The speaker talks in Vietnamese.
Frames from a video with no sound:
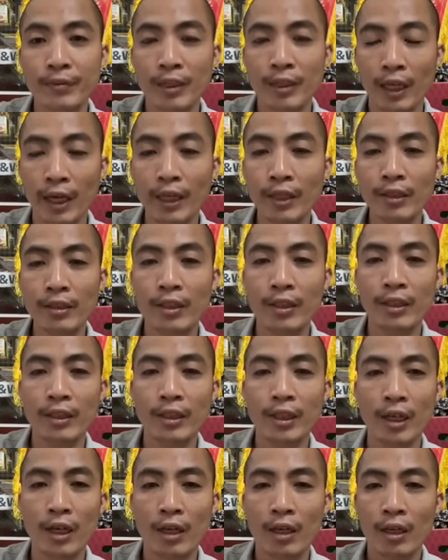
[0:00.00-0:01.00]
đấy
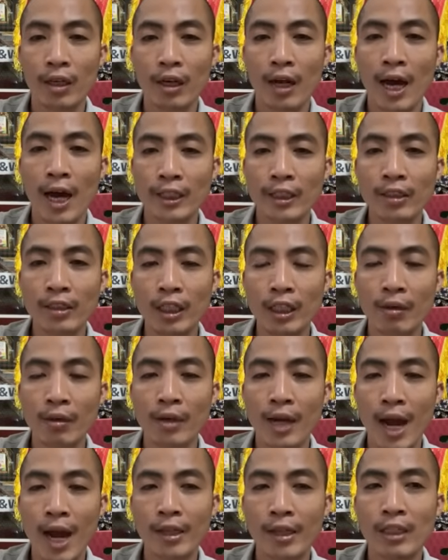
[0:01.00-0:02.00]
thì à, hạt dinh dưỡng điều
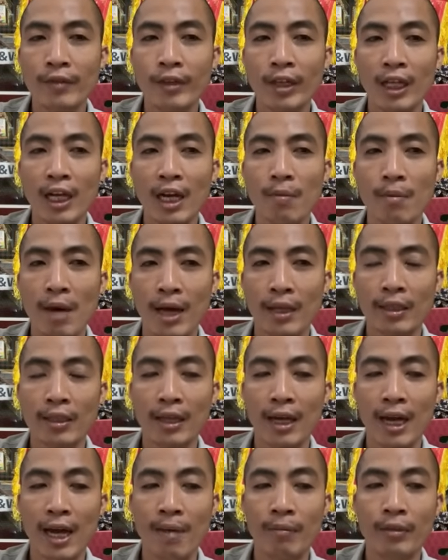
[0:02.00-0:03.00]
nai thì về cơ bản thì
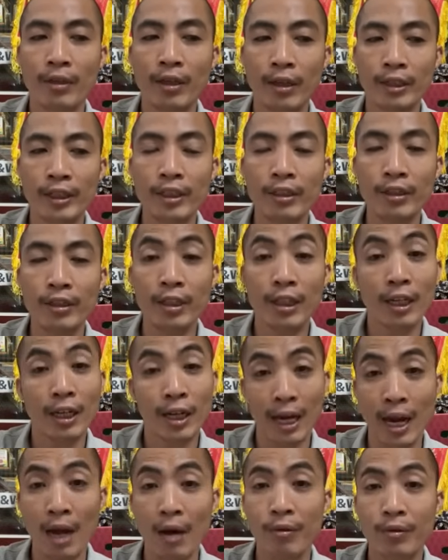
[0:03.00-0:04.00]
hàm lượng dinh dưỡng rất là
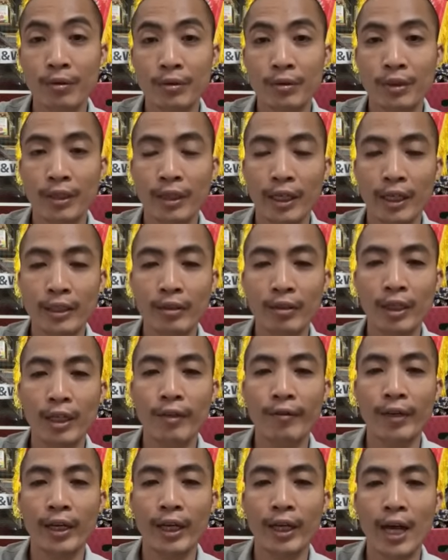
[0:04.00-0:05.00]
cao đấy, cho
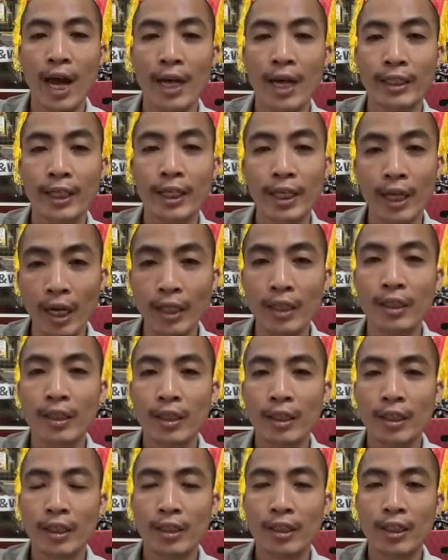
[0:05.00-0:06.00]
nên về hàng trái cây
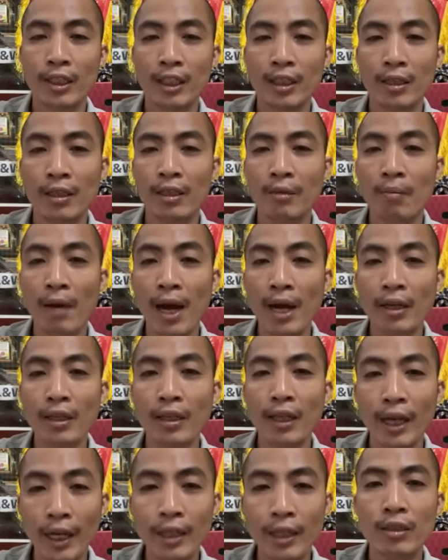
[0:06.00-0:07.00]
thì bác
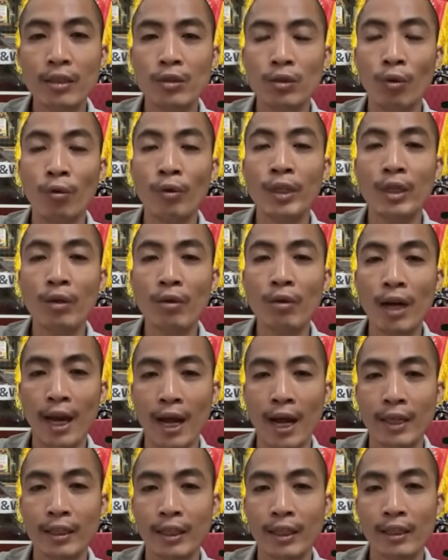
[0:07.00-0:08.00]
nên chủ yếu
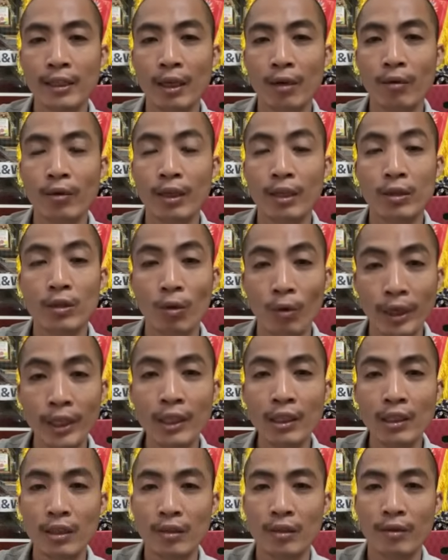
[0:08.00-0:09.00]
là những cái dòng
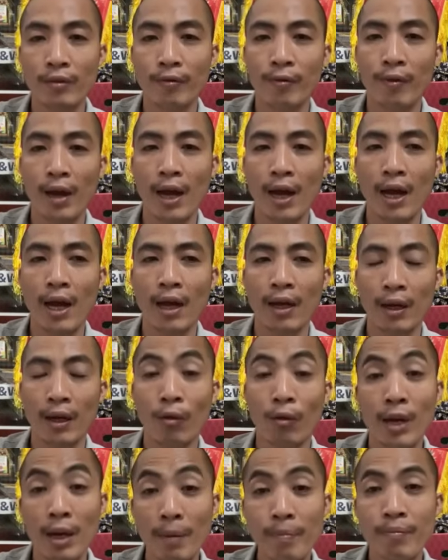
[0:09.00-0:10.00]
chuối và cà
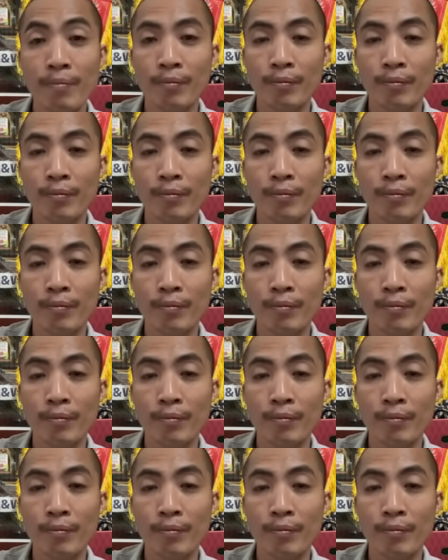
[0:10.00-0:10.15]
rốt hấp